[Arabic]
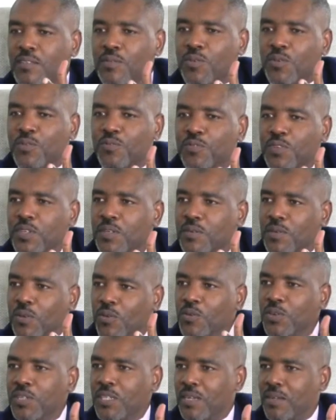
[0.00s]
يكون في
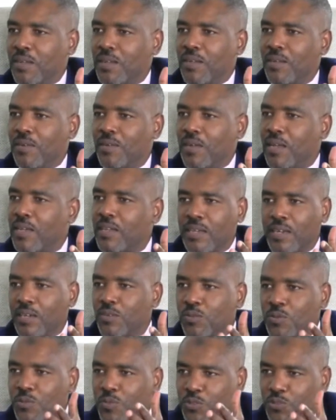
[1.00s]
رؤيه انا
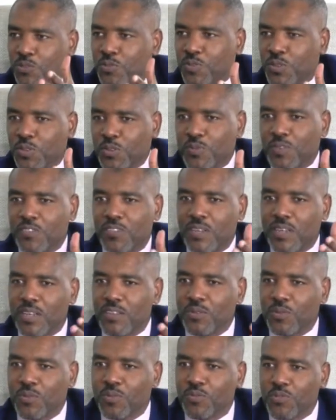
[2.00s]
غايته بشوف انه مثلا
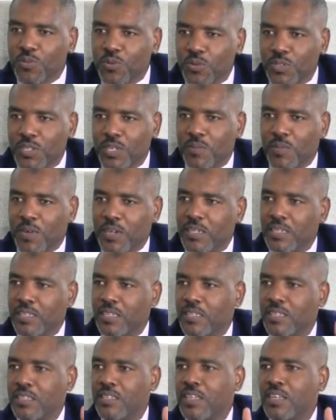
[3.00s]
لازم يكون في رؤيه
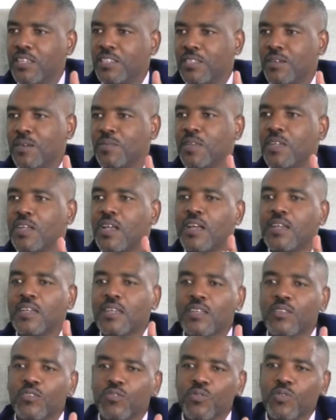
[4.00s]
محدده جدا للشباب دي
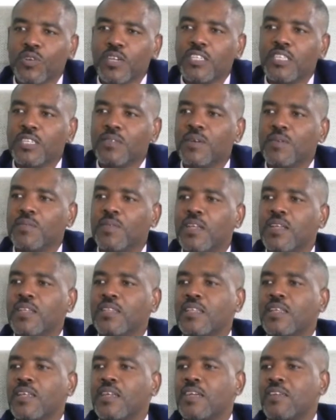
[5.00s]
نحن نسوق الشباب دي
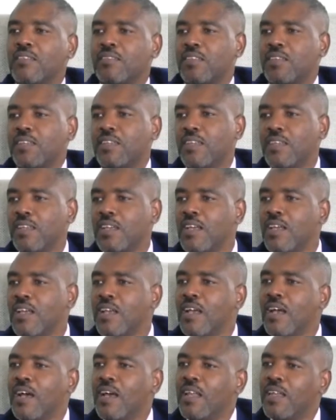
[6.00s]
للطريق الصحيح
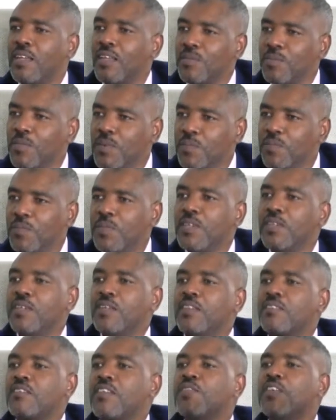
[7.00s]
اللي
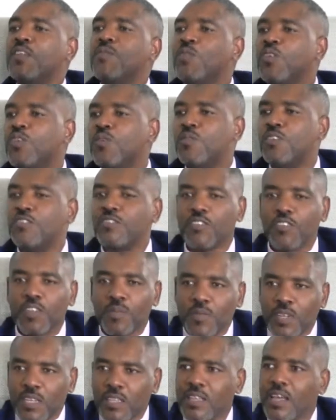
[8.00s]
نستفيد منهم نستفيد
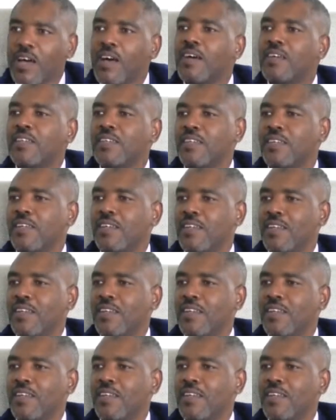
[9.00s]
من الطاقه دي